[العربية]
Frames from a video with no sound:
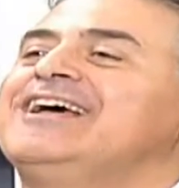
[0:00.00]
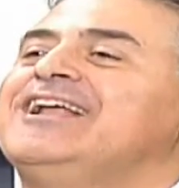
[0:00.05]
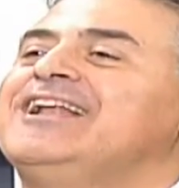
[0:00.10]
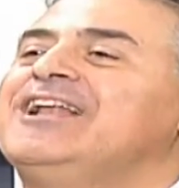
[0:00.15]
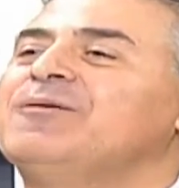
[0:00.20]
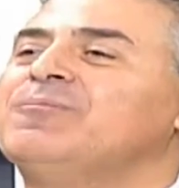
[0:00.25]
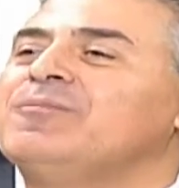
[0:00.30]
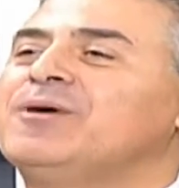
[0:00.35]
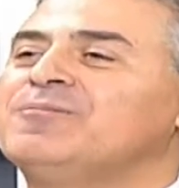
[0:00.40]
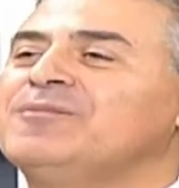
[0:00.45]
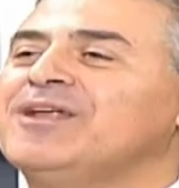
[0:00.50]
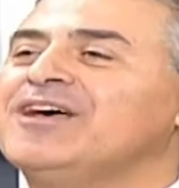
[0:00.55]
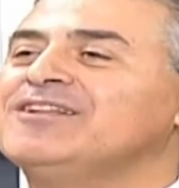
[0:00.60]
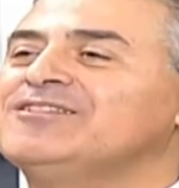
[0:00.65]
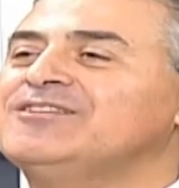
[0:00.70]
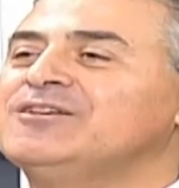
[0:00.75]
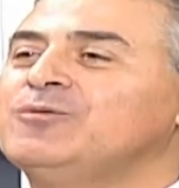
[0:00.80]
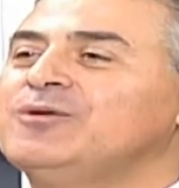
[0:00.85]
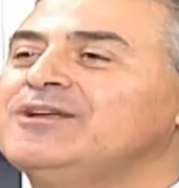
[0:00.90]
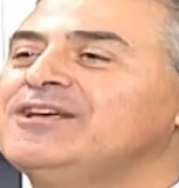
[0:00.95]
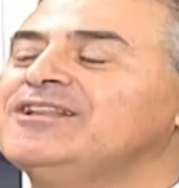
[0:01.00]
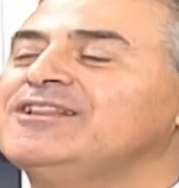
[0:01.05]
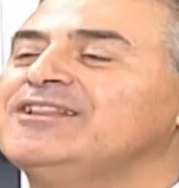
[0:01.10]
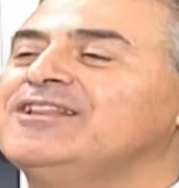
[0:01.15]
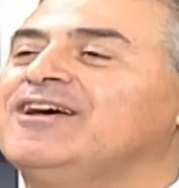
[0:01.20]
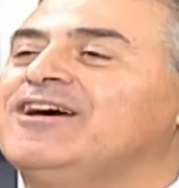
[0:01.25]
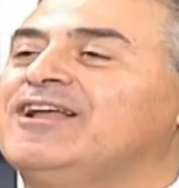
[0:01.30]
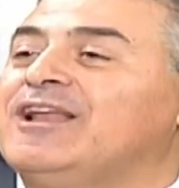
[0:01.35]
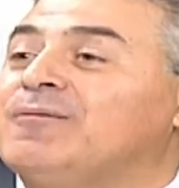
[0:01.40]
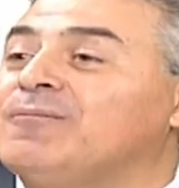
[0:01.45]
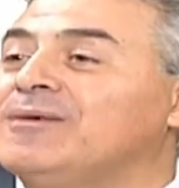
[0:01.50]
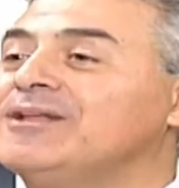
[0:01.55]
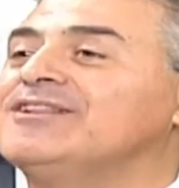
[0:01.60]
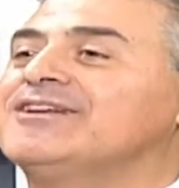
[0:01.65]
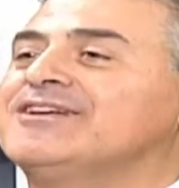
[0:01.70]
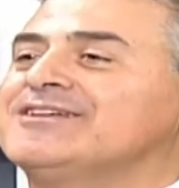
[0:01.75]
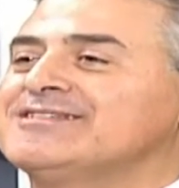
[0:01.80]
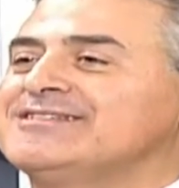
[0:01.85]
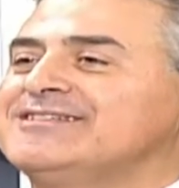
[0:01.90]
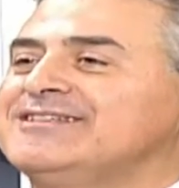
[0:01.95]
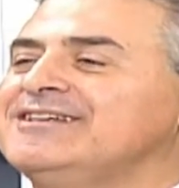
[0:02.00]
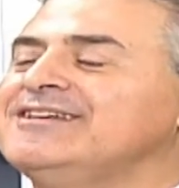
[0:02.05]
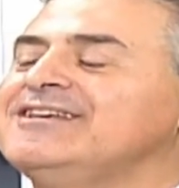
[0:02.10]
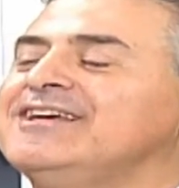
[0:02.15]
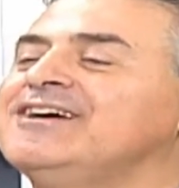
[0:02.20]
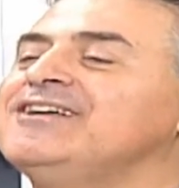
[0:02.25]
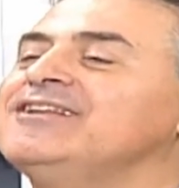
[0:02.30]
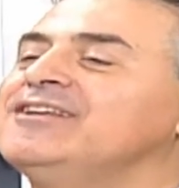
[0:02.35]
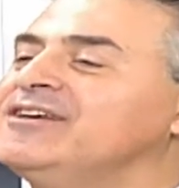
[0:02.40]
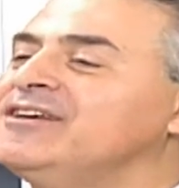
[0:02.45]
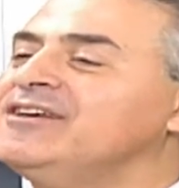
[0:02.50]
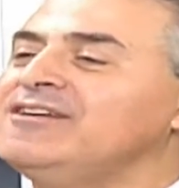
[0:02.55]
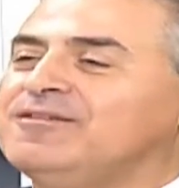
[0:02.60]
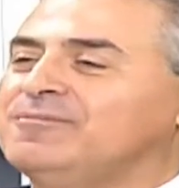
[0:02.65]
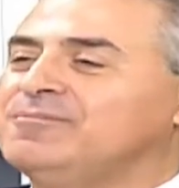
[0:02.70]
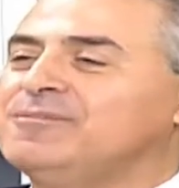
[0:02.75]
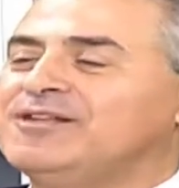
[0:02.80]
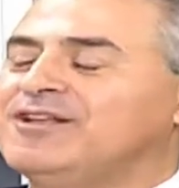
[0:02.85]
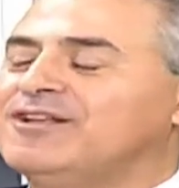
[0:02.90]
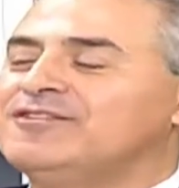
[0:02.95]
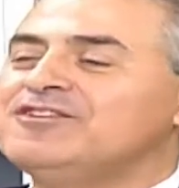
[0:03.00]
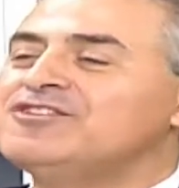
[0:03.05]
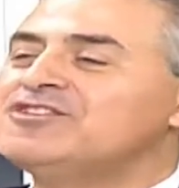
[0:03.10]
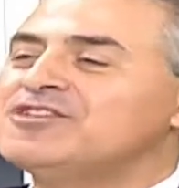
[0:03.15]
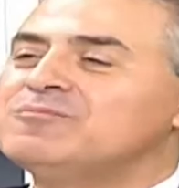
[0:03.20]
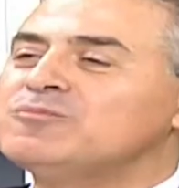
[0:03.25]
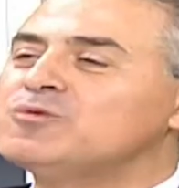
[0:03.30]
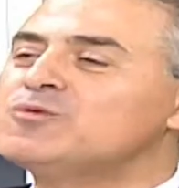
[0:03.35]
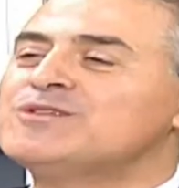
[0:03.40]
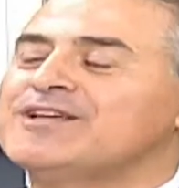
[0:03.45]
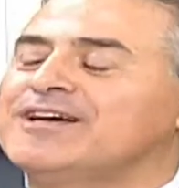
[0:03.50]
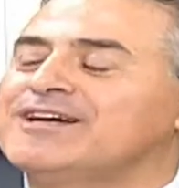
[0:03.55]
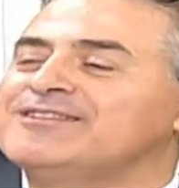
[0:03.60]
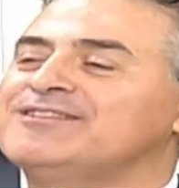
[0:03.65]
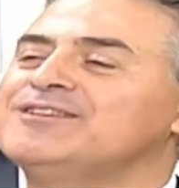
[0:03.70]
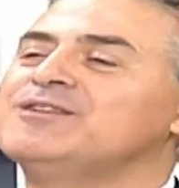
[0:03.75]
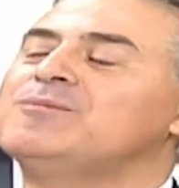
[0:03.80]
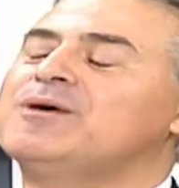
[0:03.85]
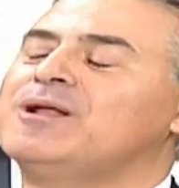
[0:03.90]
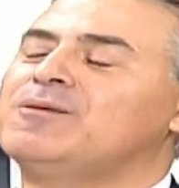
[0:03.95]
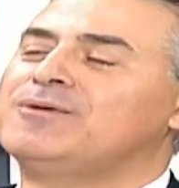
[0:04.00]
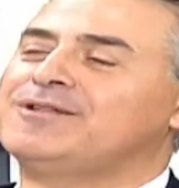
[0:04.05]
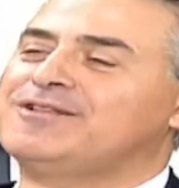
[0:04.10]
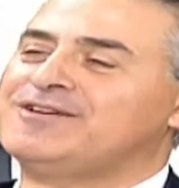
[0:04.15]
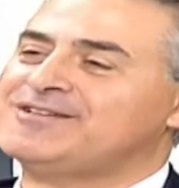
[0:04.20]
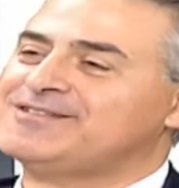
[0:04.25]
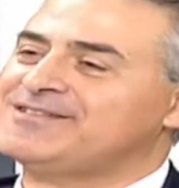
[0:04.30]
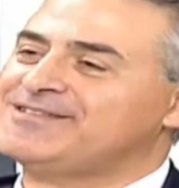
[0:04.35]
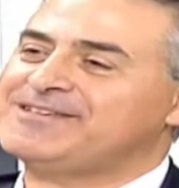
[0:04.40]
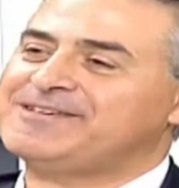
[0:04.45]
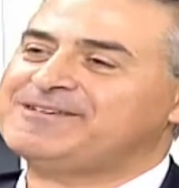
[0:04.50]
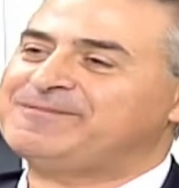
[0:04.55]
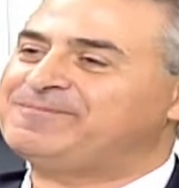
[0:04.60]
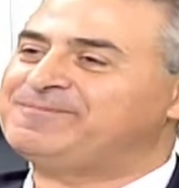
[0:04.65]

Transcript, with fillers: لما بنعطي اولادنا لمدرسه يعني بالنتيجه بنوثق كثير بهالمدرسه